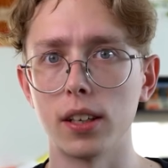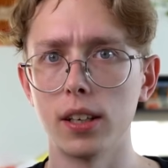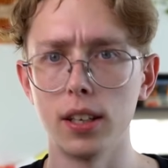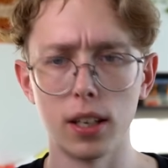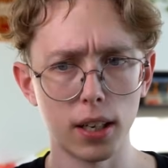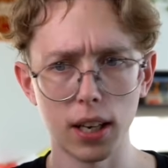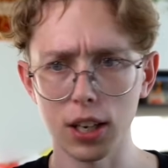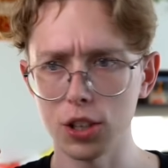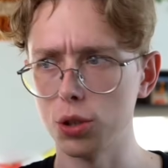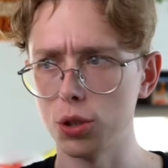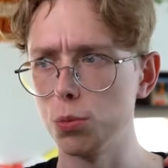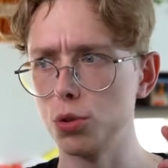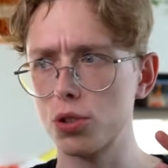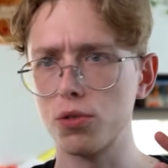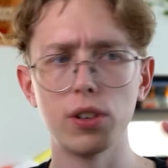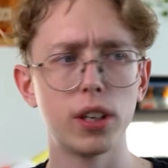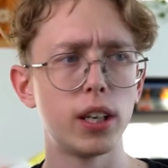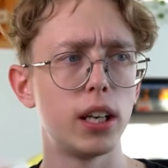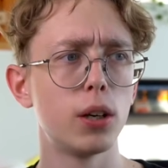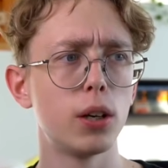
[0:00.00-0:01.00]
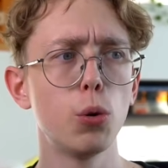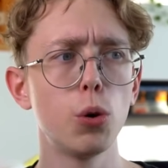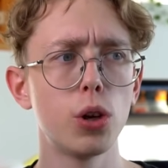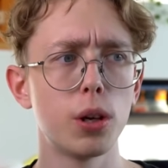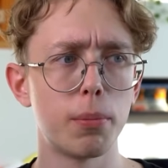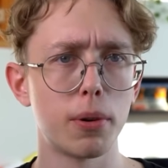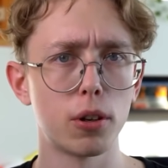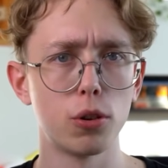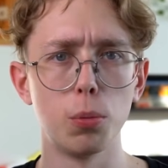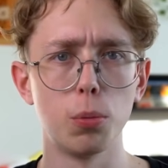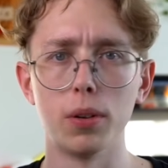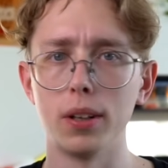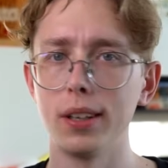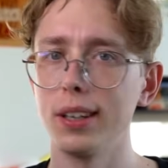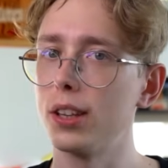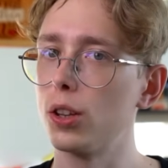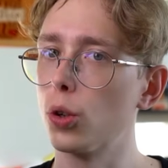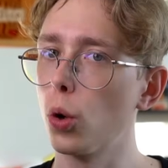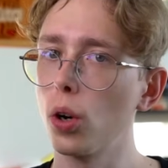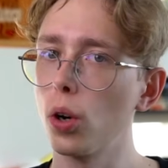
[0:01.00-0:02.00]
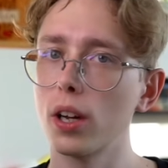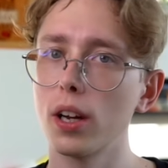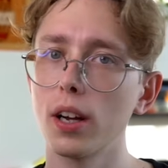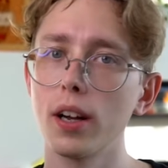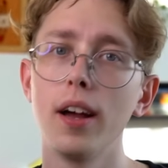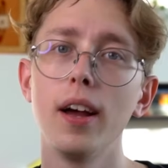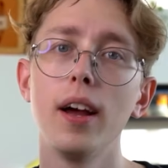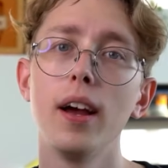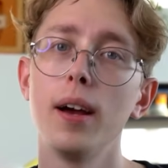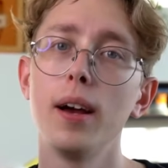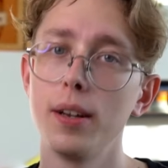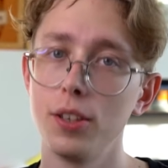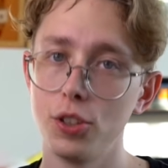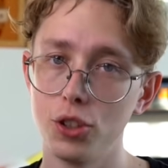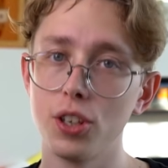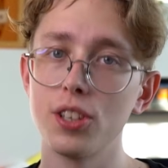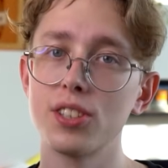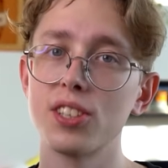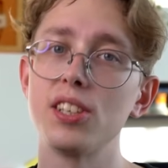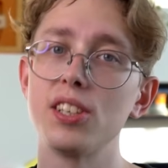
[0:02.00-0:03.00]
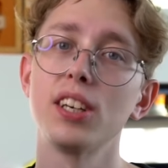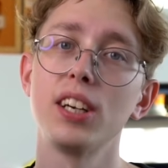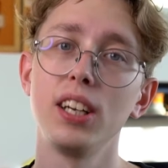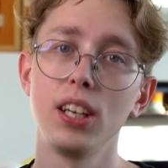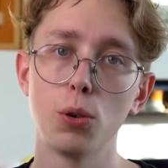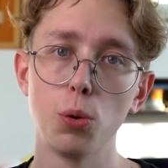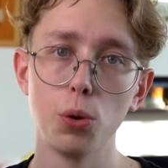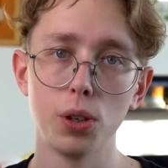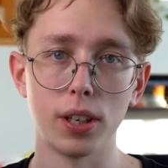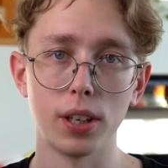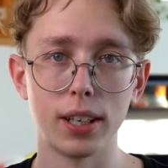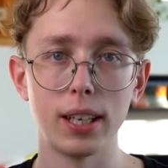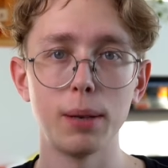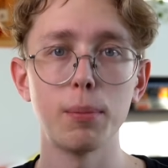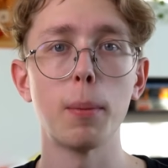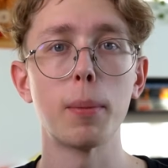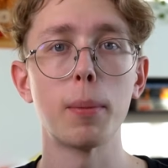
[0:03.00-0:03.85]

Или каждому свои кликухи придумал, и только через эти кликухи к ним